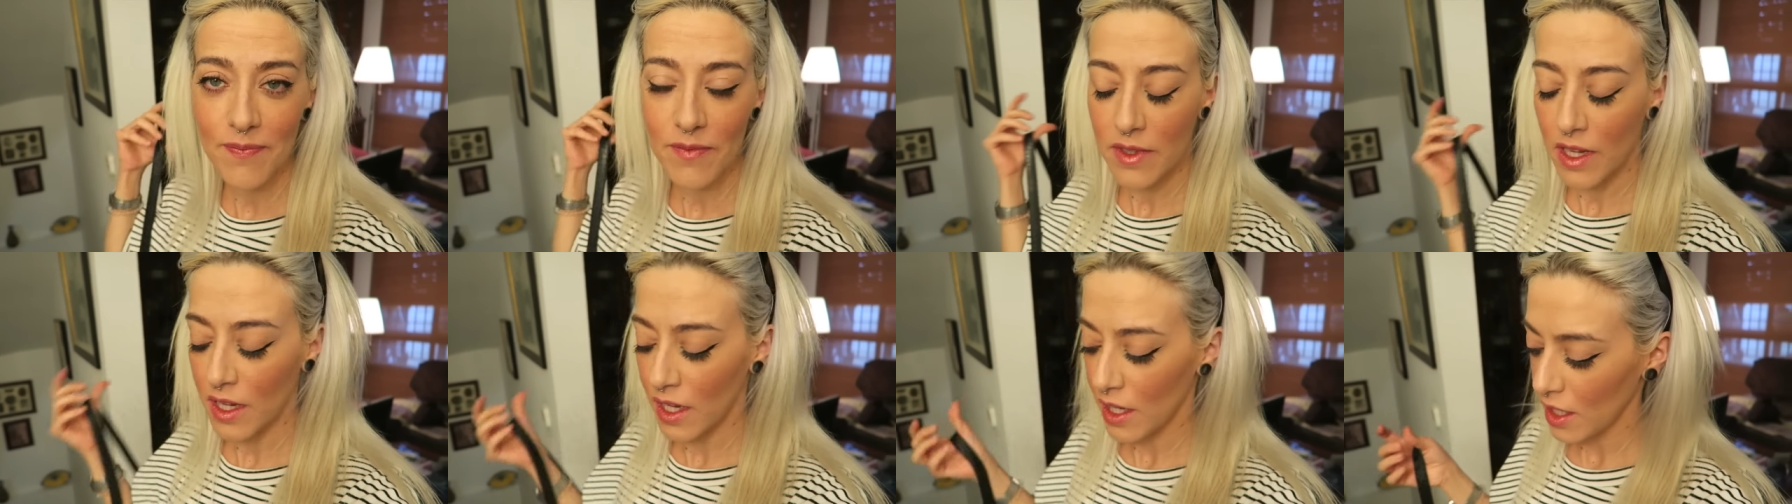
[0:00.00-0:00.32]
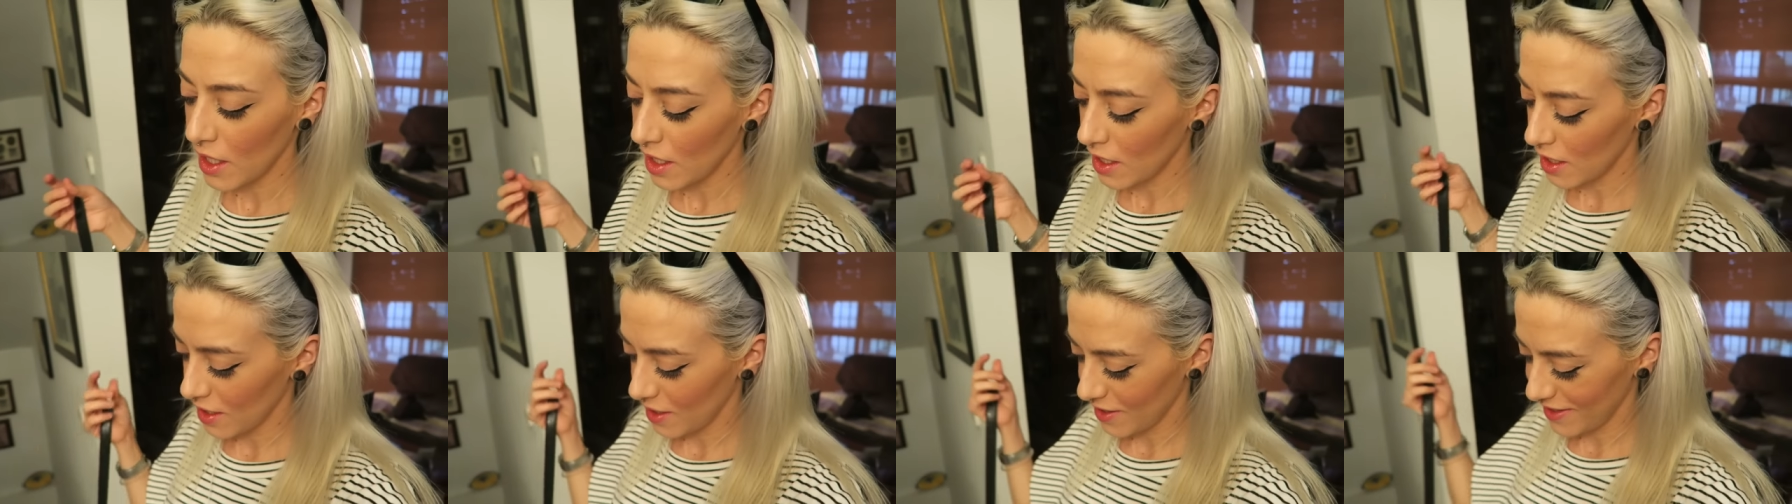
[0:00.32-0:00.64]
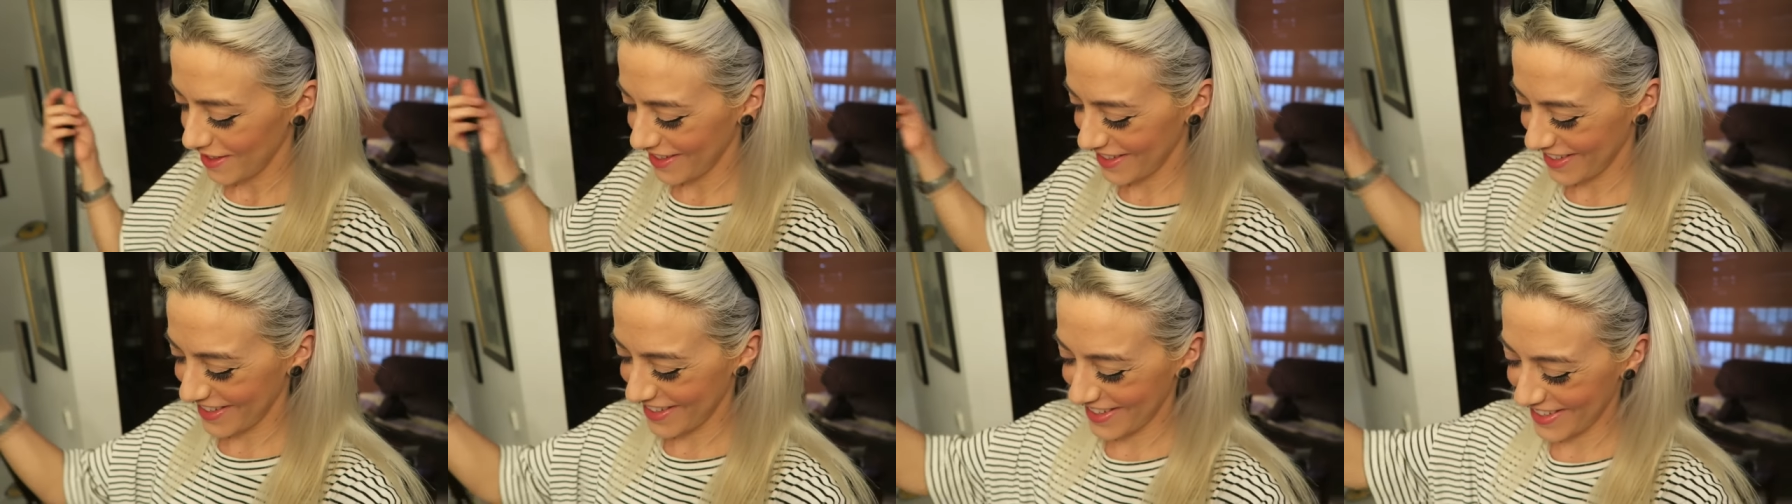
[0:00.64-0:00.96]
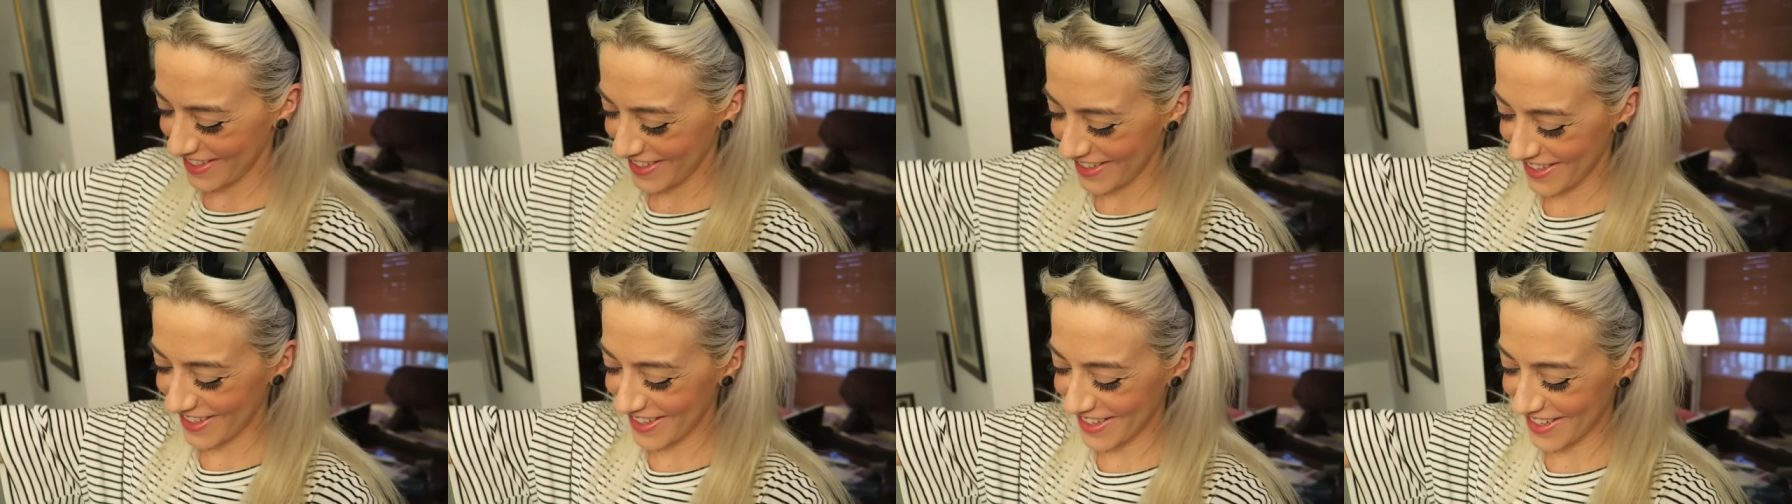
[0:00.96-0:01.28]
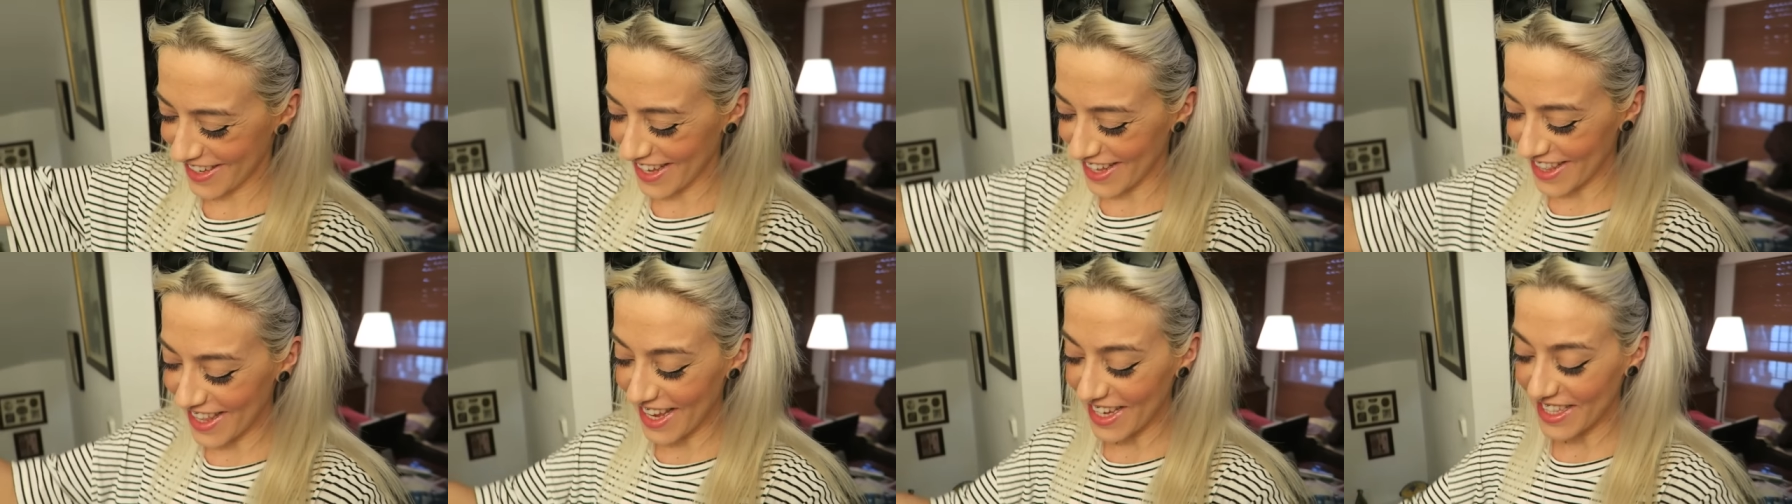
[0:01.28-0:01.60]
Que el día está
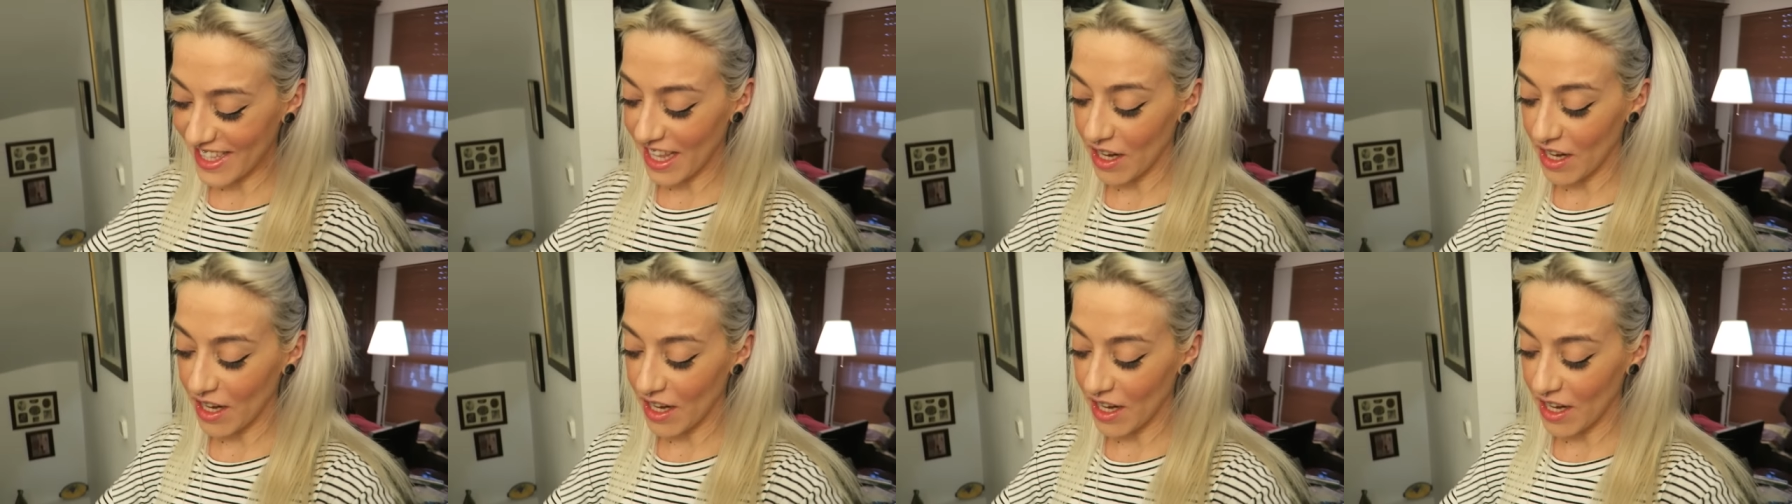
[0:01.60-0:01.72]
nublado. Que el día